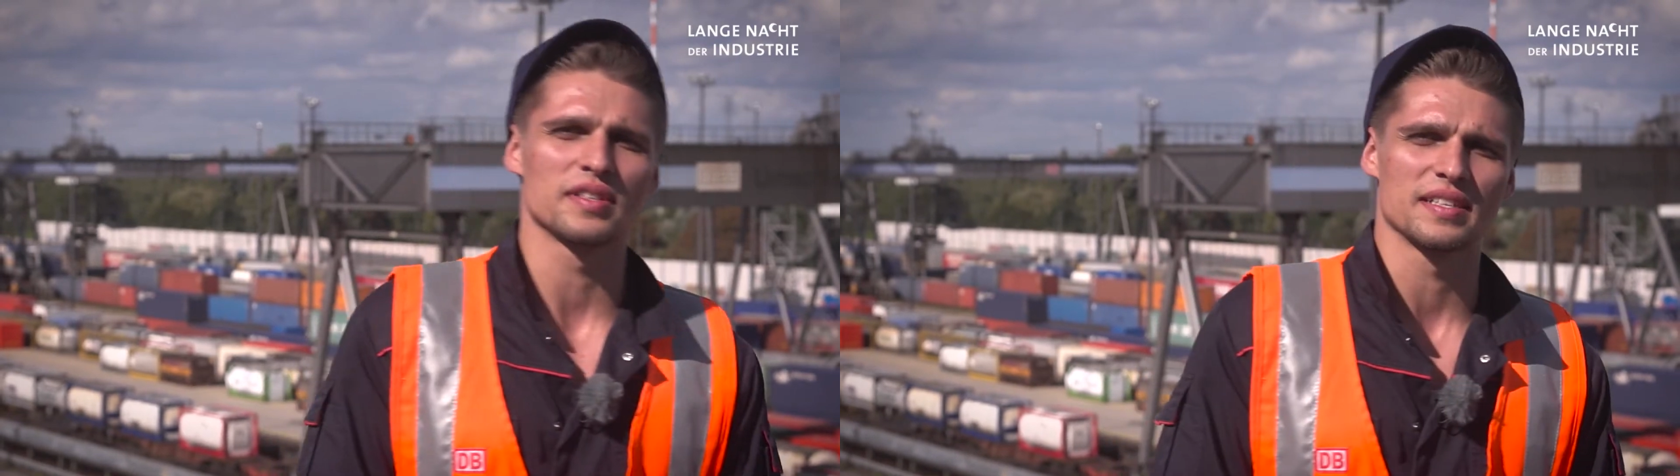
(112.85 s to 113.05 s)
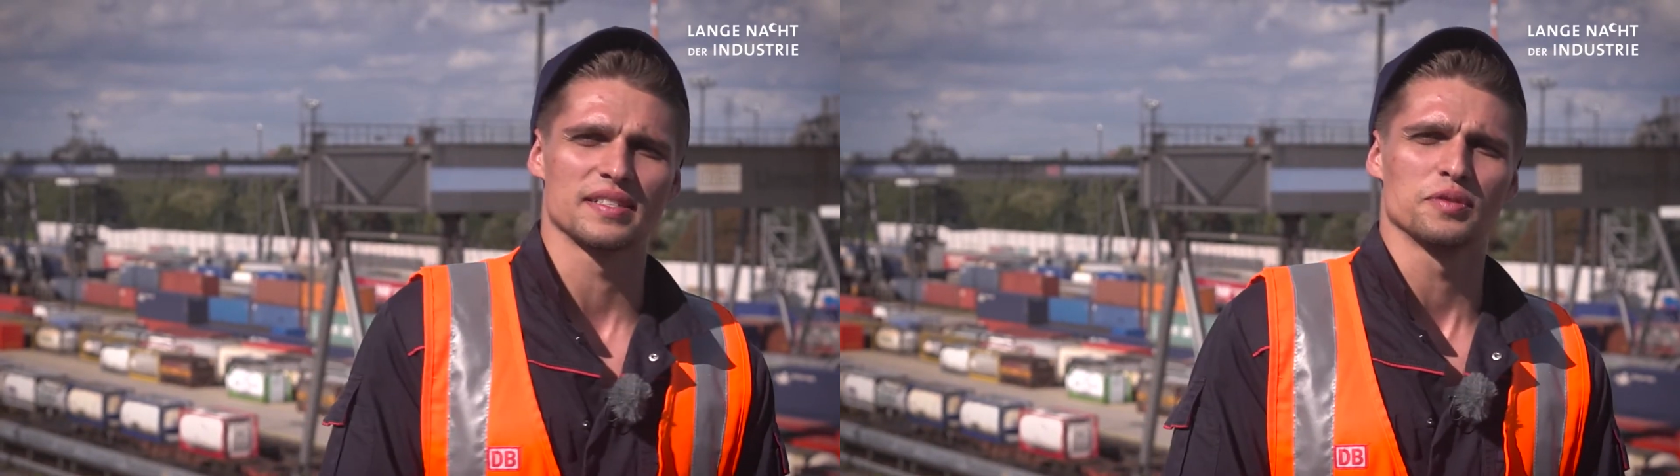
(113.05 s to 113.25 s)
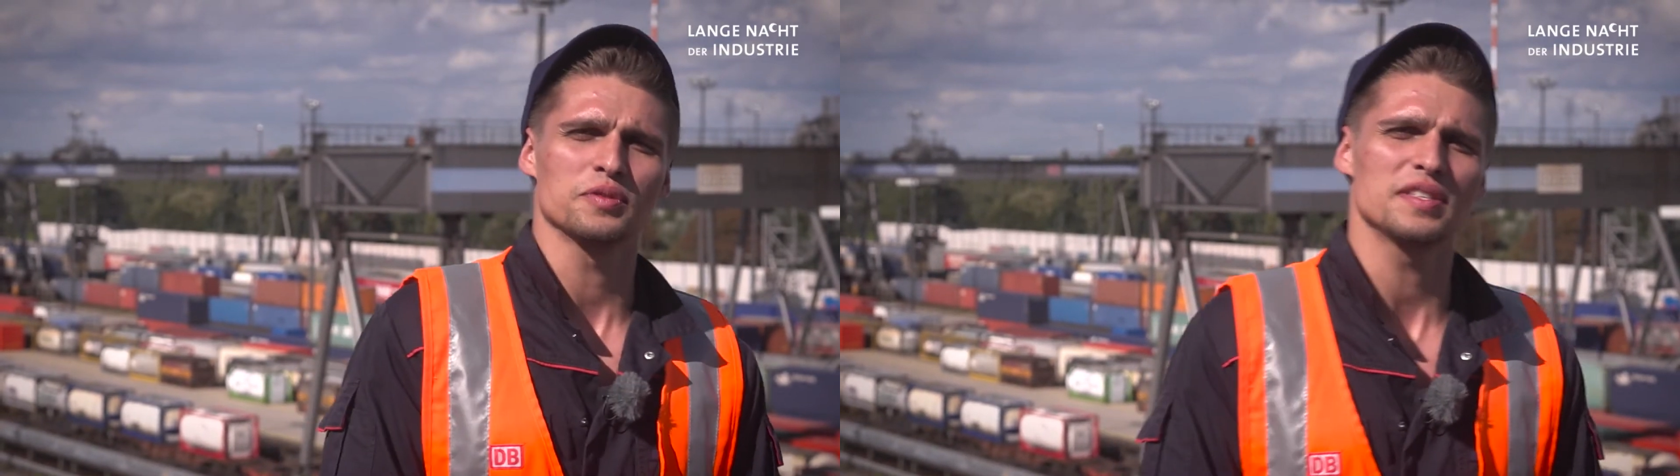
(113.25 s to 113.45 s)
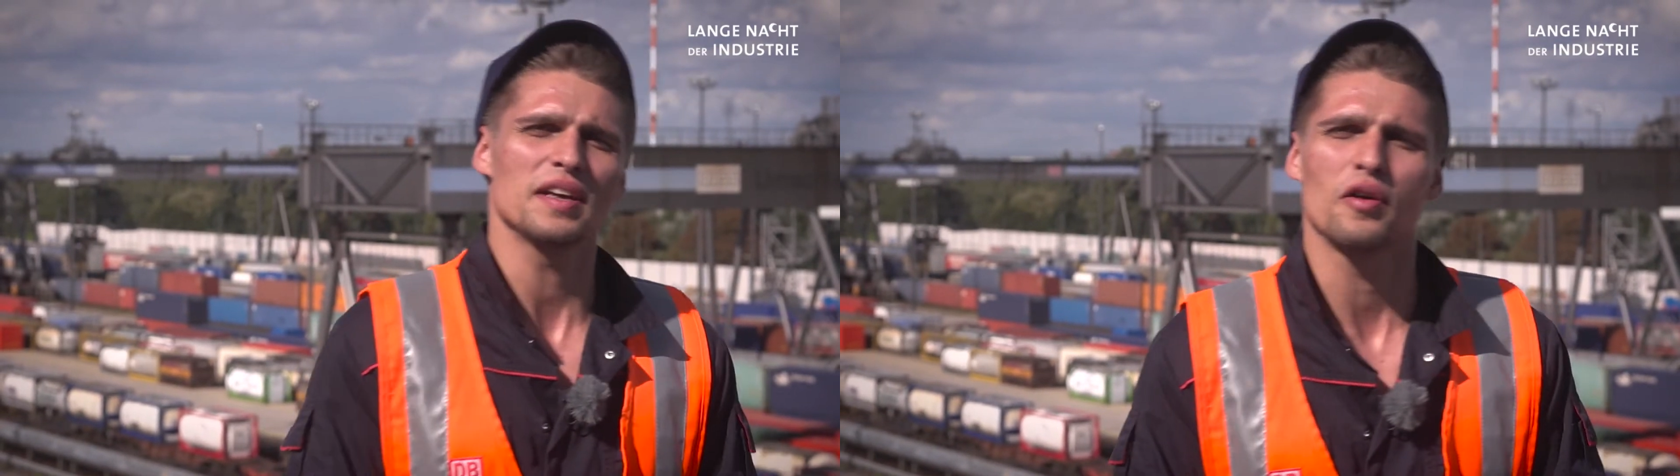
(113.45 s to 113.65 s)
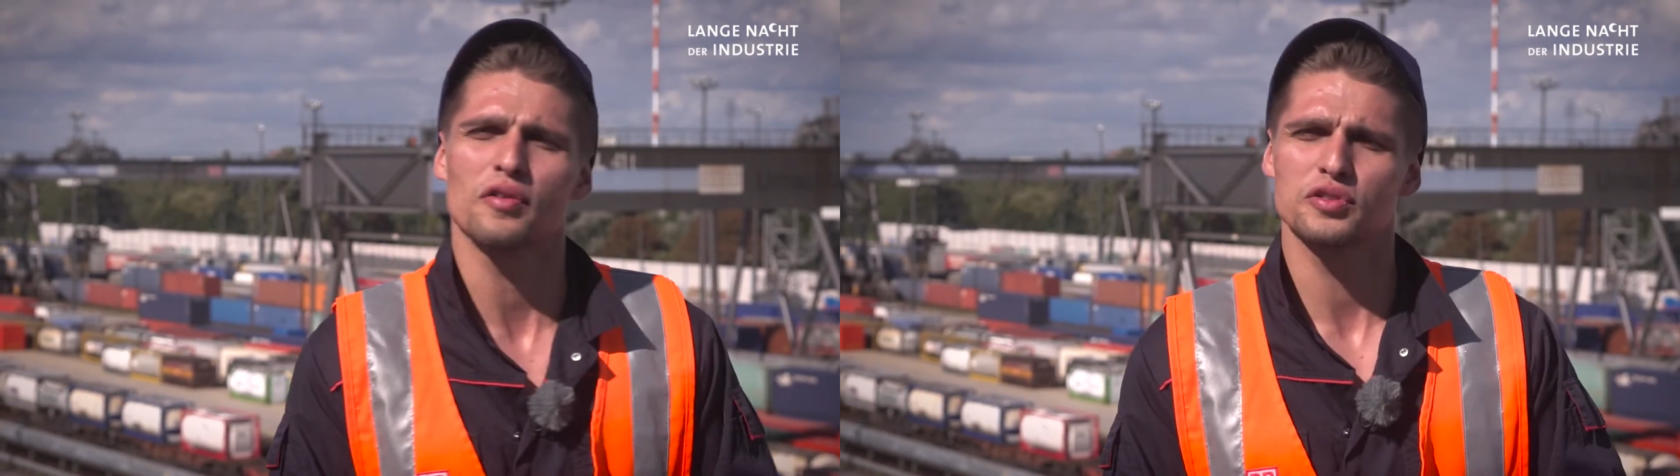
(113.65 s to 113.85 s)
setzen und
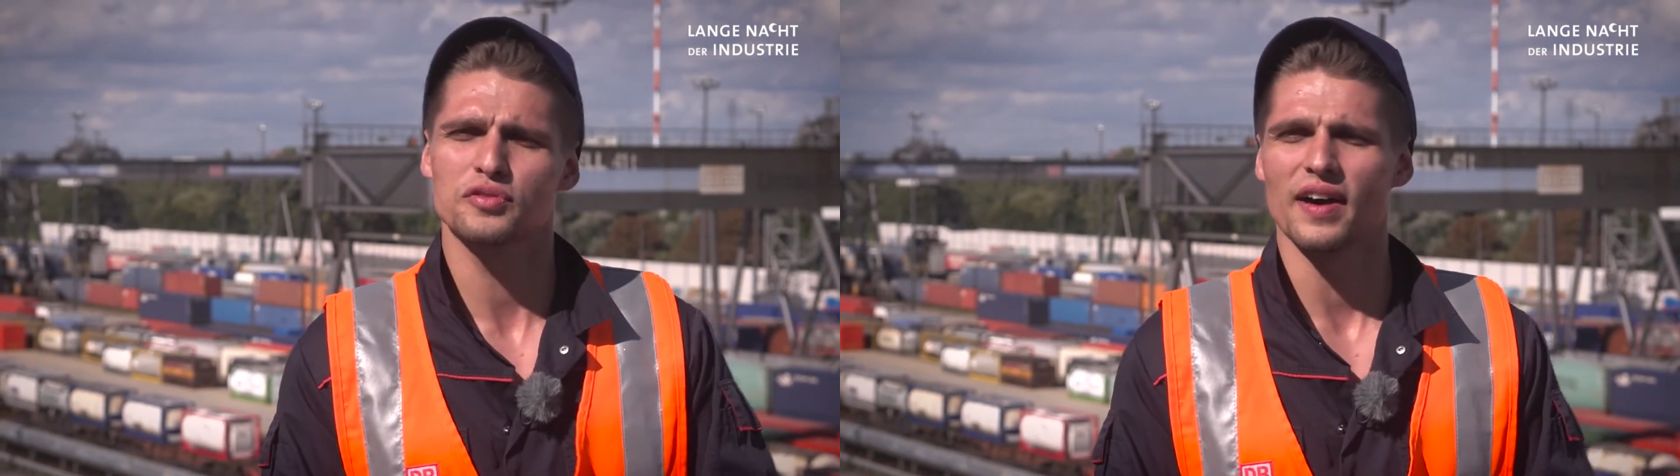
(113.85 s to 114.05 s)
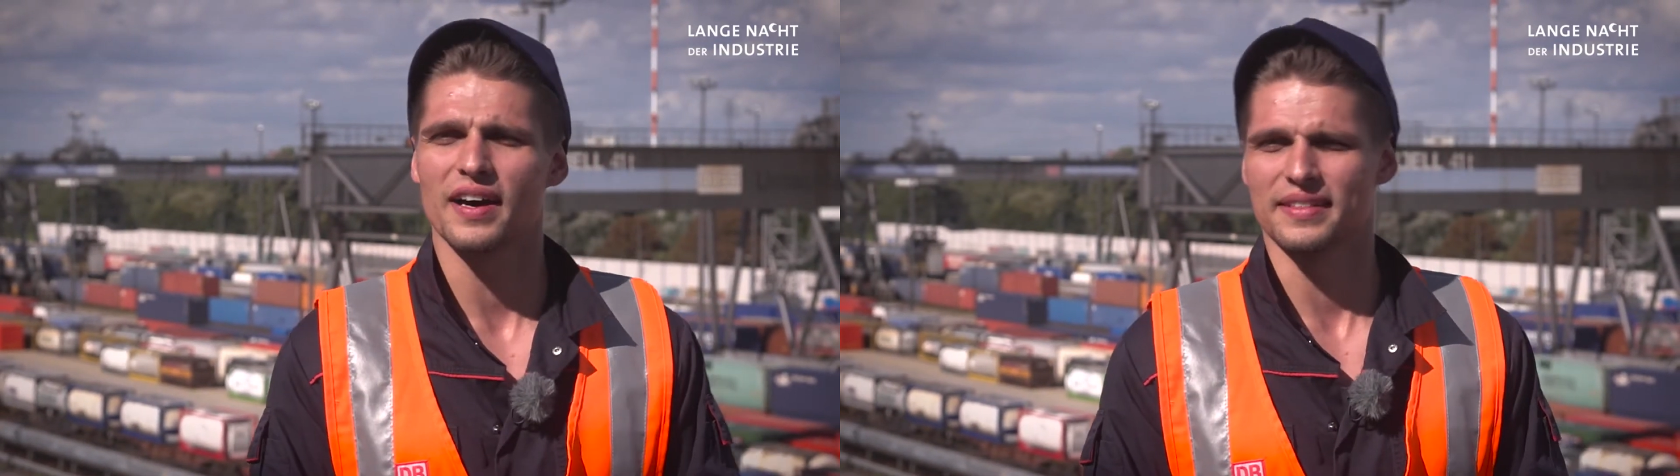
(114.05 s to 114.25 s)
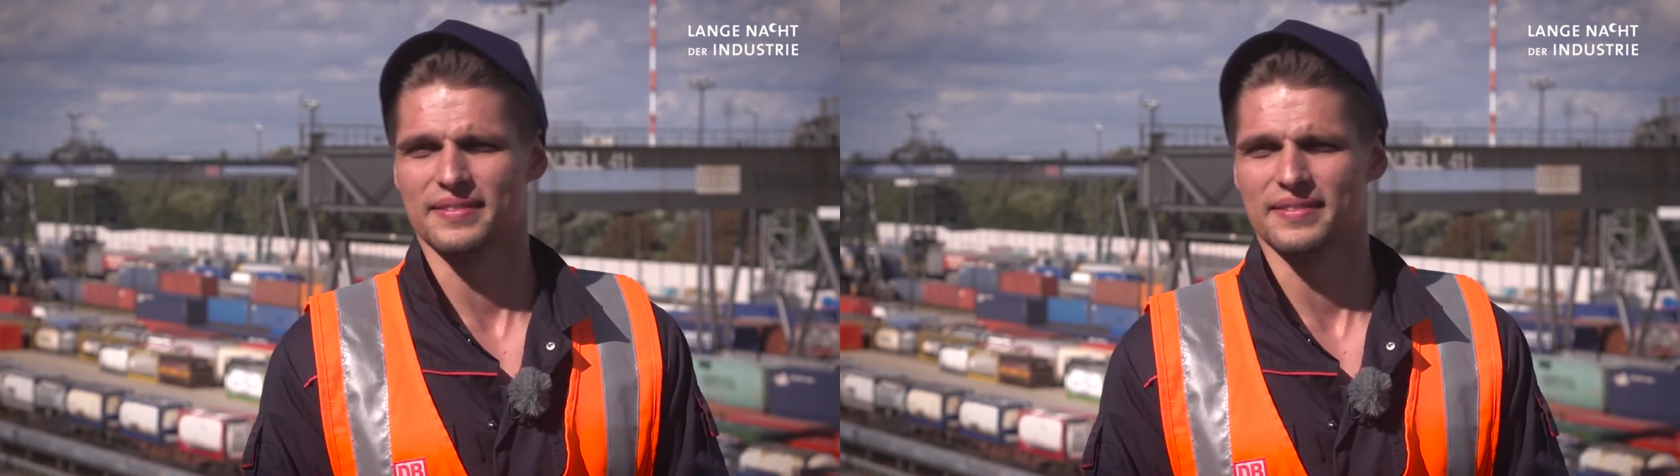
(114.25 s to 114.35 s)
sie auch zu warten.